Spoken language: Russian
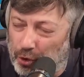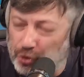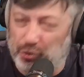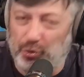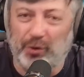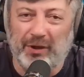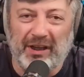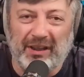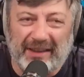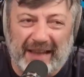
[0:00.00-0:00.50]

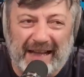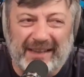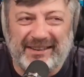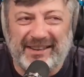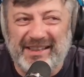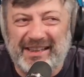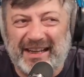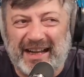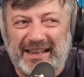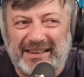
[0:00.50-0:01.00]
то, что
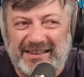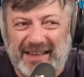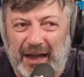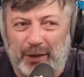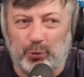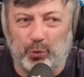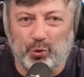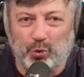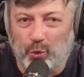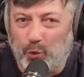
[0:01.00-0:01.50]
китайцы не
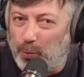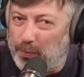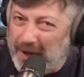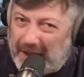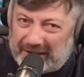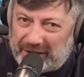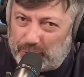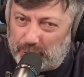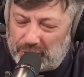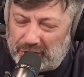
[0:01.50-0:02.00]
хотят
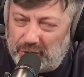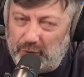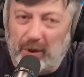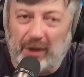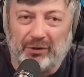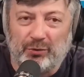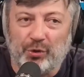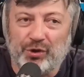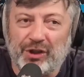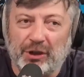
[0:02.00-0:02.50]
усугублять эту
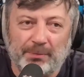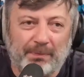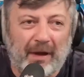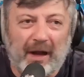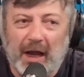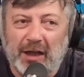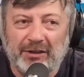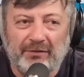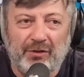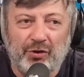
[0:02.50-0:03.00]
ситуацию
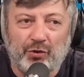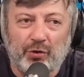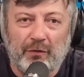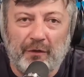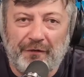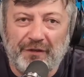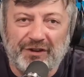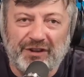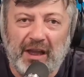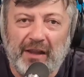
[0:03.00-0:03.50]
сейчас, показывает,
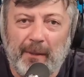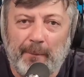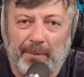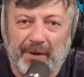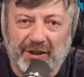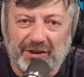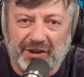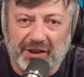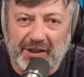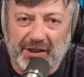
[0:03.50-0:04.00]
что в
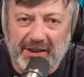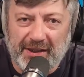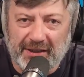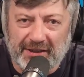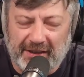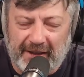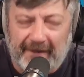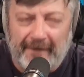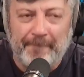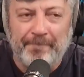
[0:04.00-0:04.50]
официальном
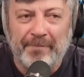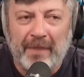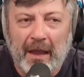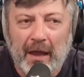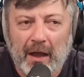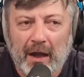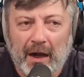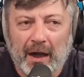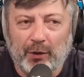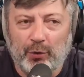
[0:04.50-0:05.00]
пресс-релизе
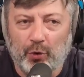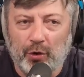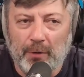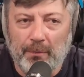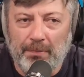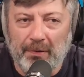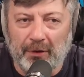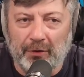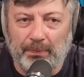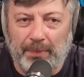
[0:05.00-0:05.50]

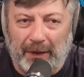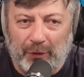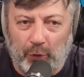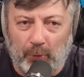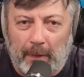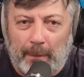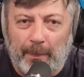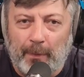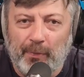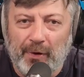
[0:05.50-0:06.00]
который был
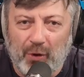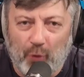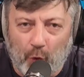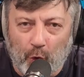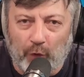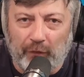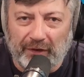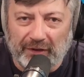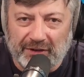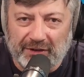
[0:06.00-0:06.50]
потом
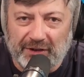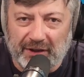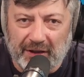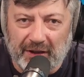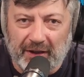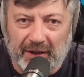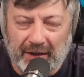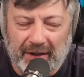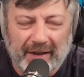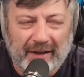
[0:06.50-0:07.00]
опубликован
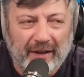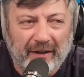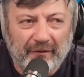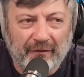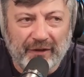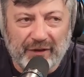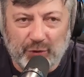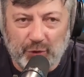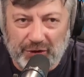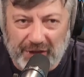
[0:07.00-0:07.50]
с
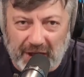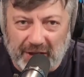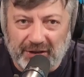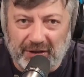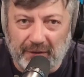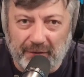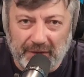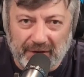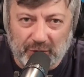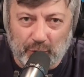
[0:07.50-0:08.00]
э,
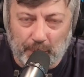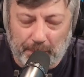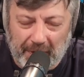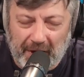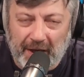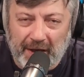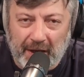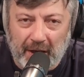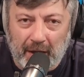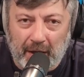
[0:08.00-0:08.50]
текстом
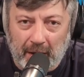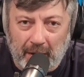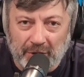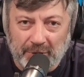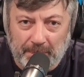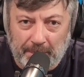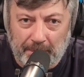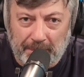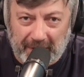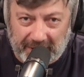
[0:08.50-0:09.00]

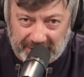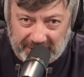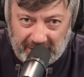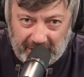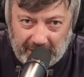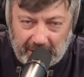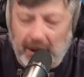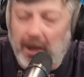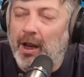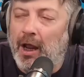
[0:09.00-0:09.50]
выступления
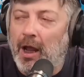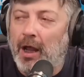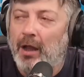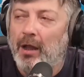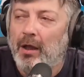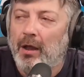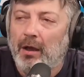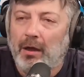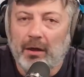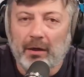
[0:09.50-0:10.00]

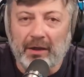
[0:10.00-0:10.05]
пресс-секретаря